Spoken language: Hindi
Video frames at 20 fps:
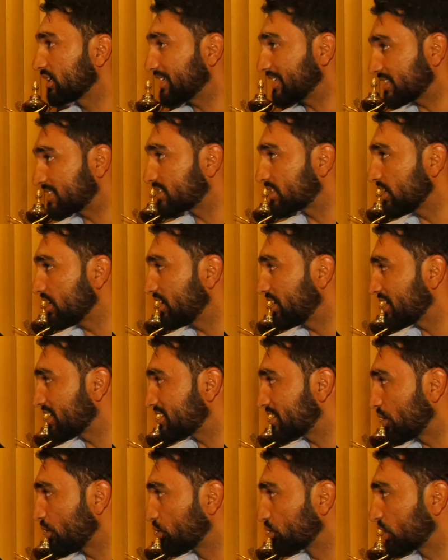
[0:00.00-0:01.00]
किस तरीके
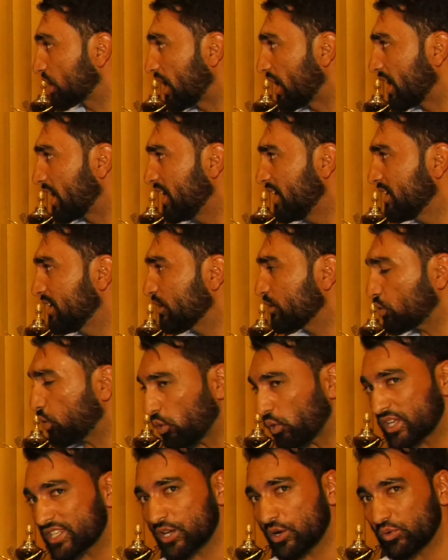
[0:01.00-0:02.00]
से होता है
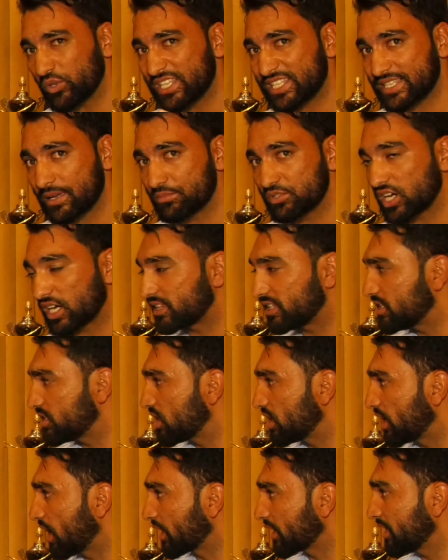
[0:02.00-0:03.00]
थोड़ा सा उन्हें समझा
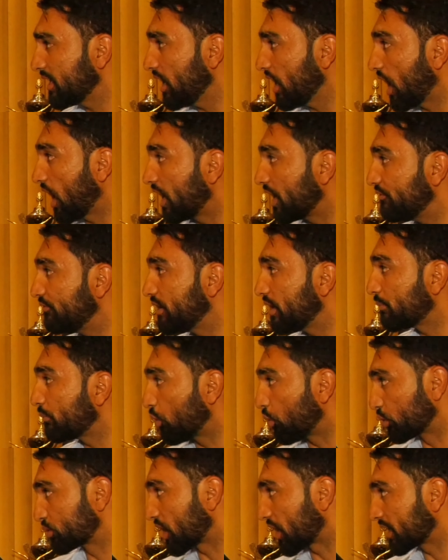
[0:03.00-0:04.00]
दीजिएगा कि
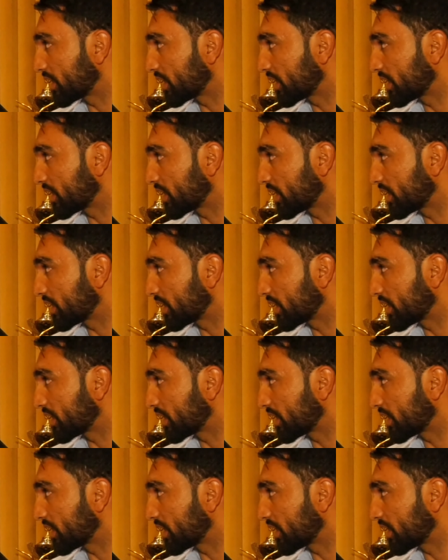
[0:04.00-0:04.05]
एफ होता